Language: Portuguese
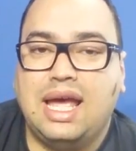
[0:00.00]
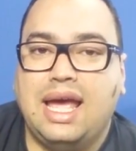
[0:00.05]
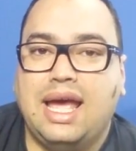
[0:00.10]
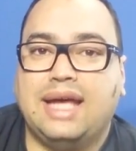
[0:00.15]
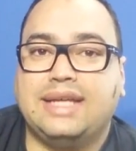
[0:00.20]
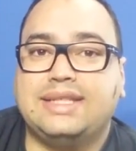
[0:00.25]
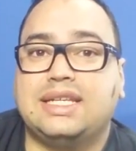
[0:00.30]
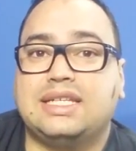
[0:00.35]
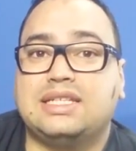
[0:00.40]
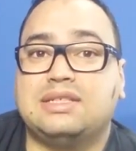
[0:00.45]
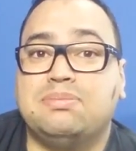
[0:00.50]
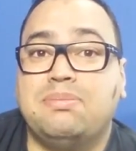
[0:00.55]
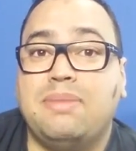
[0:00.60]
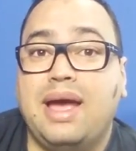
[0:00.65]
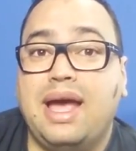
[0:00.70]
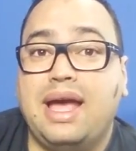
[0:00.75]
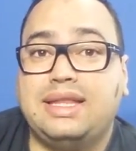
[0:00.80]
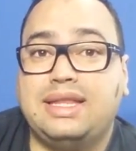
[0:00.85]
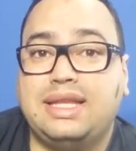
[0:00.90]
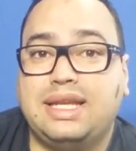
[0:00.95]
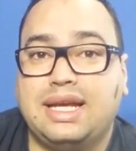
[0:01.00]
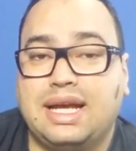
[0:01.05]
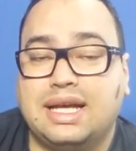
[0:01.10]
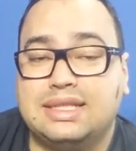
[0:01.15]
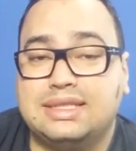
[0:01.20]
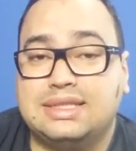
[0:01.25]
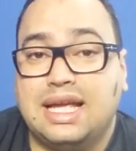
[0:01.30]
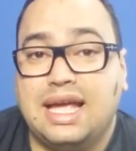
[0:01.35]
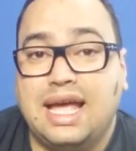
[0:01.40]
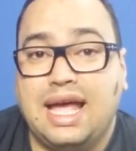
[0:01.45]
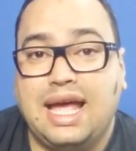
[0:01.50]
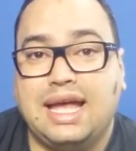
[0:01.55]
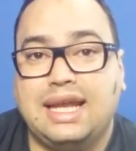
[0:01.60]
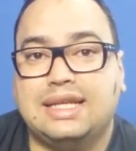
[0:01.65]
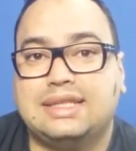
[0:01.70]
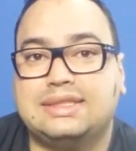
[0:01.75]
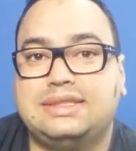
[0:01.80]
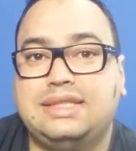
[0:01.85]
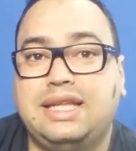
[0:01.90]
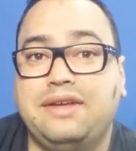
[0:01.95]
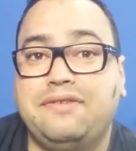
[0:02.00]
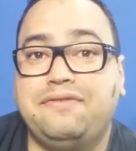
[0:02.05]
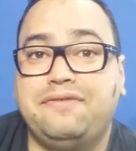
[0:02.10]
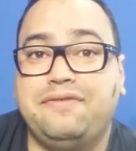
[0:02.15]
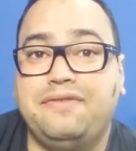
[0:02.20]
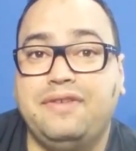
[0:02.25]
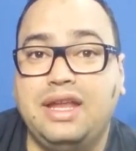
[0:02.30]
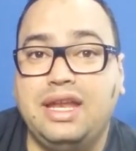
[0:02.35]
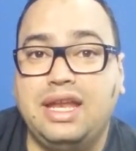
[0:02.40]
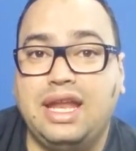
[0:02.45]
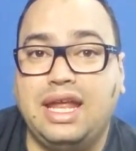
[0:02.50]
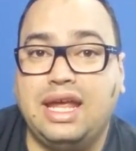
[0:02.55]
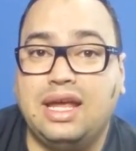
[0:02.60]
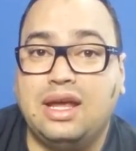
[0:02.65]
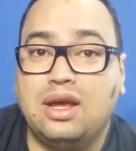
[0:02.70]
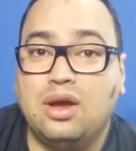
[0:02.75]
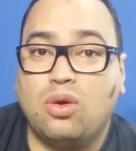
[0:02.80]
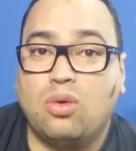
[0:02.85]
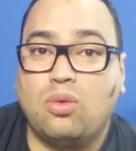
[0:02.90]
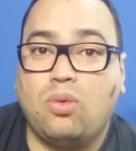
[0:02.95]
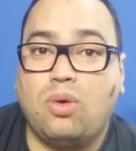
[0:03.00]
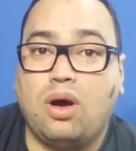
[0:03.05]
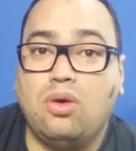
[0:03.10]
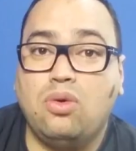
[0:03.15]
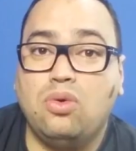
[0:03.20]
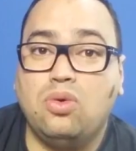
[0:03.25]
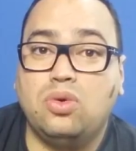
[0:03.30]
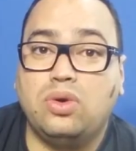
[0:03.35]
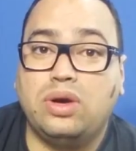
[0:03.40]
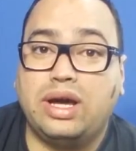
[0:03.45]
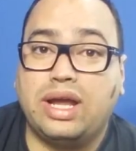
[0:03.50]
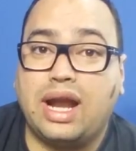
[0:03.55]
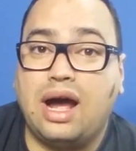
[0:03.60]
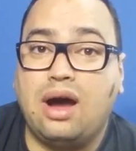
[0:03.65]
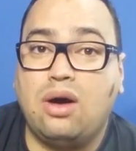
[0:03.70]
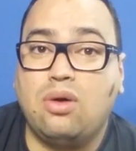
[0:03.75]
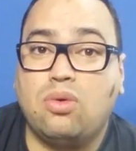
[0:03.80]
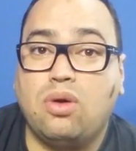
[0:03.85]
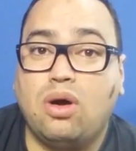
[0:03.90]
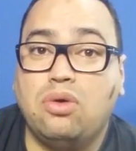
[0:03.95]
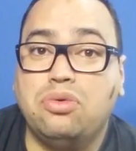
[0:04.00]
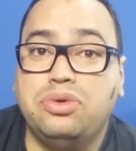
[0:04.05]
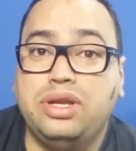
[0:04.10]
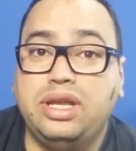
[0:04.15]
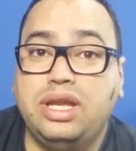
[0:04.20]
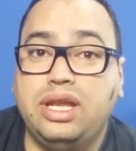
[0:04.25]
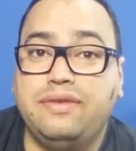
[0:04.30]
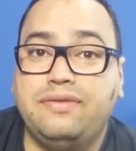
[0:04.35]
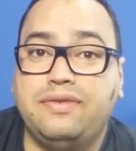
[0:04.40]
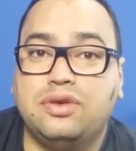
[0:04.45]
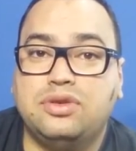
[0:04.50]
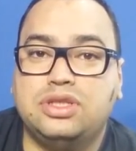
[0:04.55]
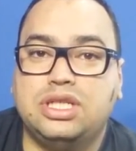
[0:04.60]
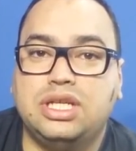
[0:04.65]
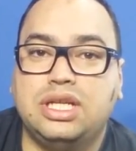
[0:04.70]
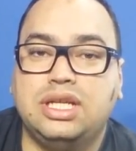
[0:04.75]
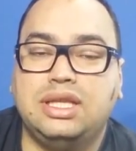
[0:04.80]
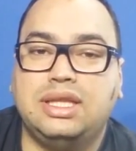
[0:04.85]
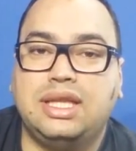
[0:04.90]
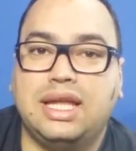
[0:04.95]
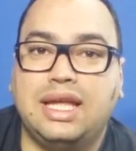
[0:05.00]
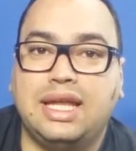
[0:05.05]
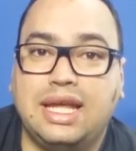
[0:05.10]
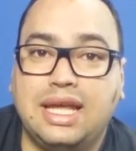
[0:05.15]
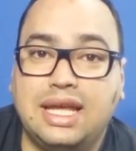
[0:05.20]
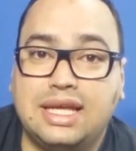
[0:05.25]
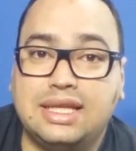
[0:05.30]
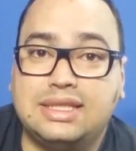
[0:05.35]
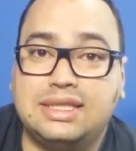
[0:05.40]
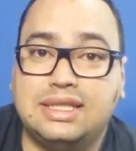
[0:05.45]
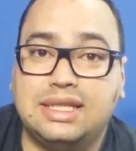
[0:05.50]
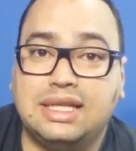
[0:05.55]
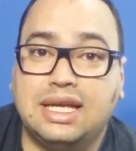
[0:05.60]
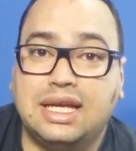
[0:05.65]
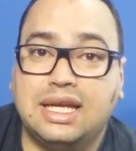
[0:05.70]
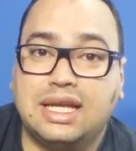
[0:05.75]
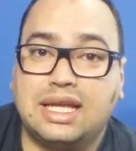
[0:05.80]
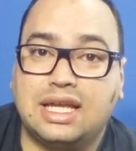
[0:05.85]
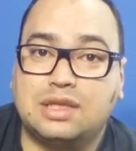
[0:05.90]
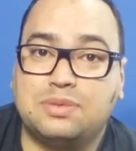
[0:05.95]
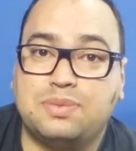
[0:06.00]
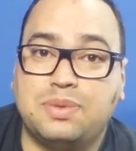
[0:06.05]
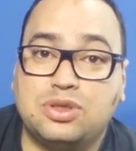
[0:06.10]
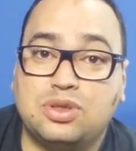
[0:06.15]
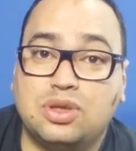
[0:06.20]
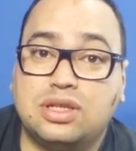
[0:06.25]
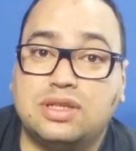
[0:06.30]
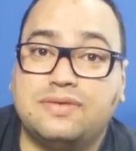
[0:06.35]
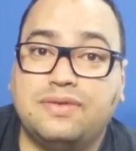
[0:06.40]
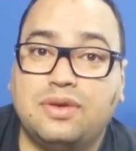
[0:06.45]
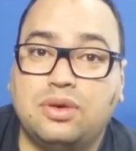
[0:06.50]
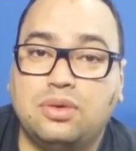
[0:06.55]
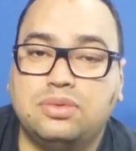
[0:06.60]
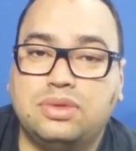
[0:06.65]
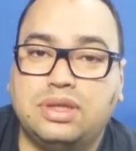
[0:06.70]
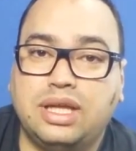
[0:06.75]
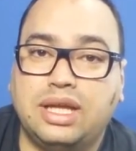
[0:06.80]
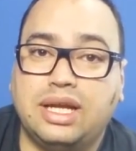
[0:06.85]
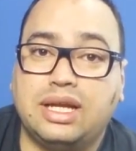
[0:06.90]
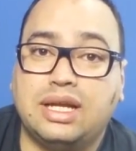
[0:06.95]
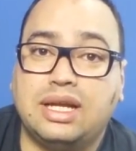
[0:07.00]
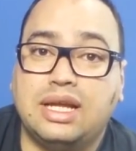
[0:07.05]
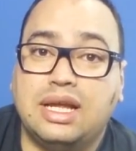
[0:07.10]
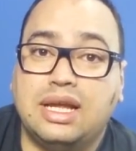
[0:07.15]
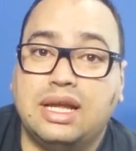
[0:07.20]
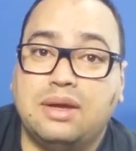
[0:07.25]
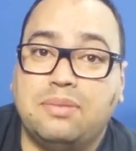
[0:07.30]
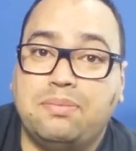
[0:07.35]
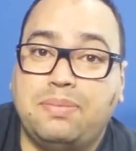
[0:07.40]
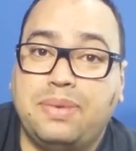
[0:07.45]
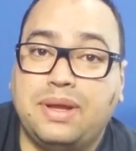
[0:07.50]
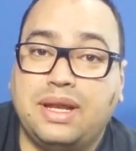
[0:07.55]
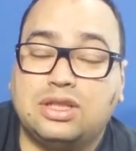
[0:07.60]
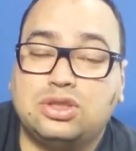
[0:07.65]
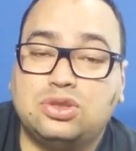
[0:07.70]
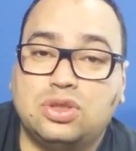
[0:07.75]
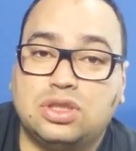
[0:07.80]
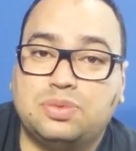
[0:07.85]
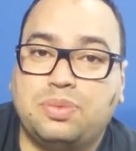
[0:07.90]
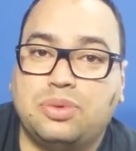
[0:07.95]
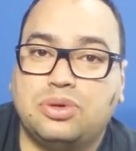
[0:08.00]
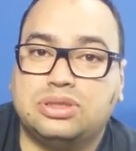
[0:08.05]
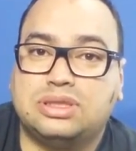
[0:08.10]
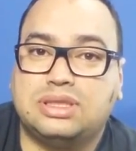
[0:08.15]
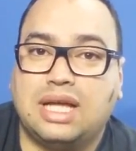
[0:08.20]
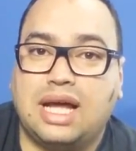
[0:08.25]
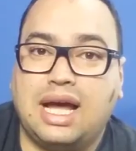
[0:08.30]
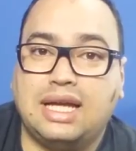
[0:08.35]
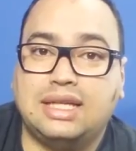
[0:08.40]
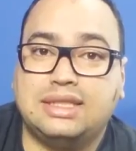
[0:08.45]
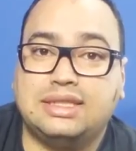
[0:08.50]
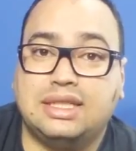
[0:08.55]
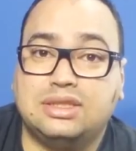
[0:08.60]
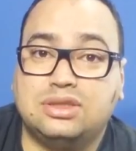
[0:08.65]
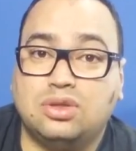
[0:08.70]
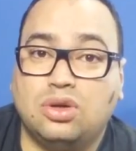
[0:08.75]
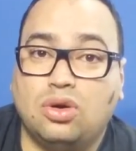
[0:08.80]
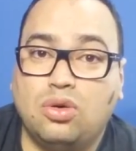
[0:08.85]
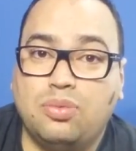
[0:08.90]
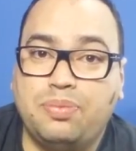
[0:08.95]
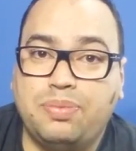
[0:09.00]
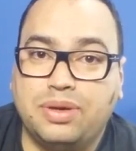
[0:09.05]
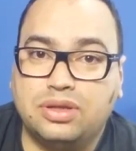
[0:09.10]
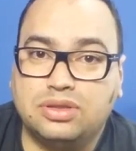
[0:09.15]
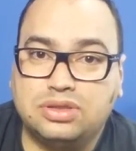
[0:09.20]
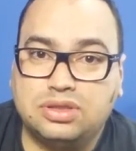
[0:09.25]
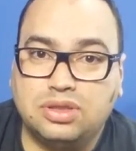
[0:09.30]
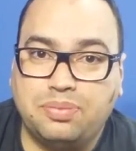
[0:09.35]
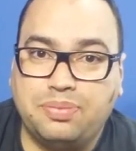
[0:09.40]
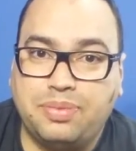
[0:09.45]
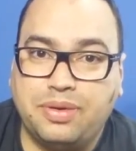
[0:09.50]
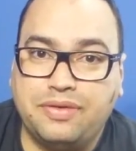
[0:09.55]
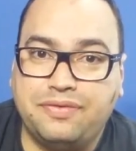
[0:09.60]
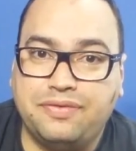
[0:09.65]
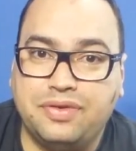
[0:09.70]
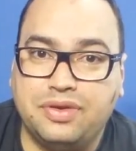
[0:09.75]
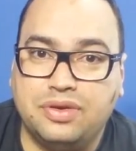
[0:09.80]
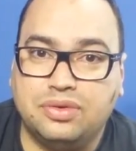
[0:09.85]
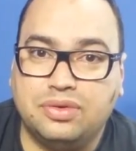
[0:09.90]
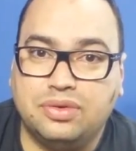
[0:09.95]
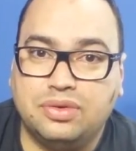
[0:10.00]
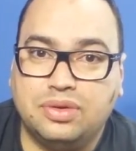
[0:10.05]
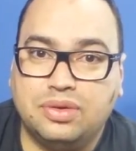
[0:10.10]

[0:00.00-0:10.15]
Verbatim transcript: Essas métricas, elas definem qual grau, qual nível de interesse que as pessoas vão ter pelas suas postagens ou pelo seu perfil.